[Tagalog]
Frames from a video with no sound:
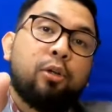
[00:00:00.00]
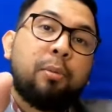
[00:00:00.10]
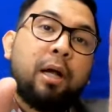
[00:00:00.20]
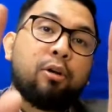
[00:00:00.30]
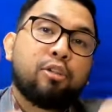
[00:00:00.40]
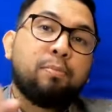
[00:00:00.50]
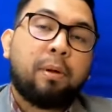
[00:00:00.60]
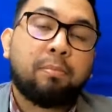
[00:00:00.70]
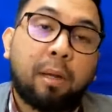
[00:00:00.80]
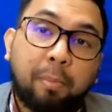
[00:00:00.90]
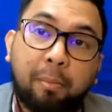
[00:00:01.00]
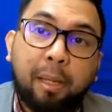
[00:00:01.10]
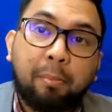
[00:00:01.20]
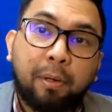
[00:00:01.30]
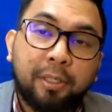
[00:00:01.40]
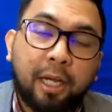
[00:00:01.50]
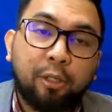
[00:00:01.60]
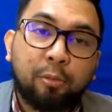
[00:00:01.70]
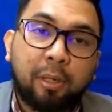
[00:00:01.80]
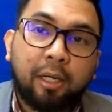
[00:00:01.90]
yung mga gusto pag magpa-member
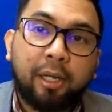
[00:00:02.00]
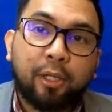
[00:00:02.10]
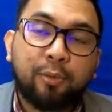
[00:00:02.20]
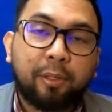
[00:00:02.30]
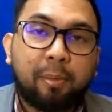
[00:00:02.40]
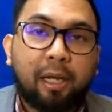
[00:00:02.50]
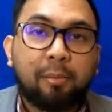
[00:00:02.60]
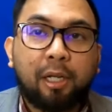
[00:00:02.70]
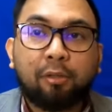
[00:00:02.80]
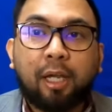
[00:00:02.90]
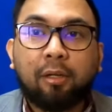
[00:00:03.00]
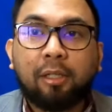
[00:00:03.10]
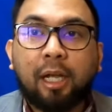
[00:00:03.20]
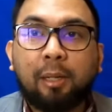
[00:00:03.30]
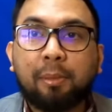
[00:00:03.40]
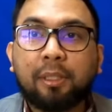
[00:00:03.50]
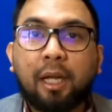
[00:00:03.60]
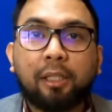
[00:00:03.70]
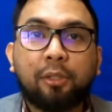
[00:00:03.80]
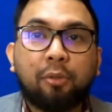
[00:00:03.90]
dyan, yung mga next week para meron tayong ilalabas
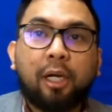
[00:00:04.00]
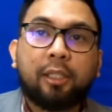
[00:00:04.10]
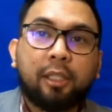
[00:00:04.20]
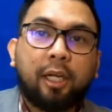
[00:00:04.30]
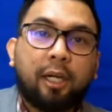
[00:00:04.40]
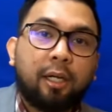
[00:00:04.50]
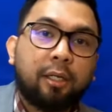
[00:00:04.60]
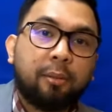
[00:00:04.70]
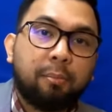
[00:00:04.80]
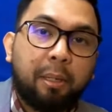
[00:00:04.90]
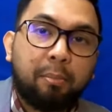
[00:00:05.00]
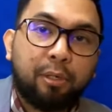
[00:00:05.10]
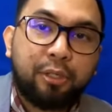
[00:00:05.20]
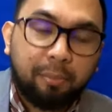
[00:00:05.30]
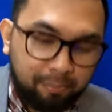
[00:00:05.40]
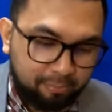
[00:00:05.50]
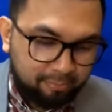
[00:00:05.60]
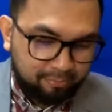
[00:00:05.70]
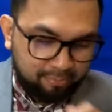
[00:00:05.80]
na natin yung ating uh, membership.